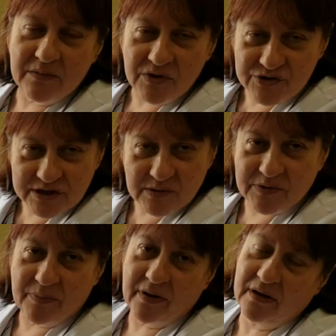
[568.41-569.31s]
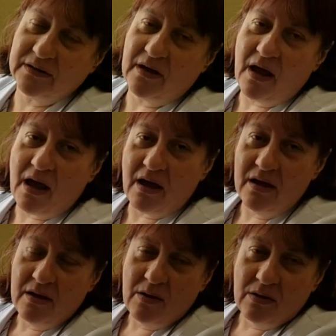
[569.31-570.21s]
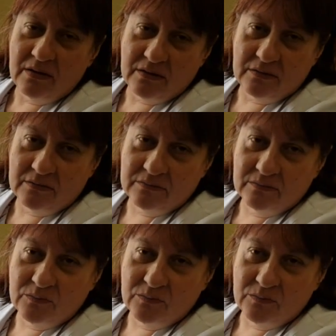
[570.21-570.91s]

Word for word: химические препараты, а Э,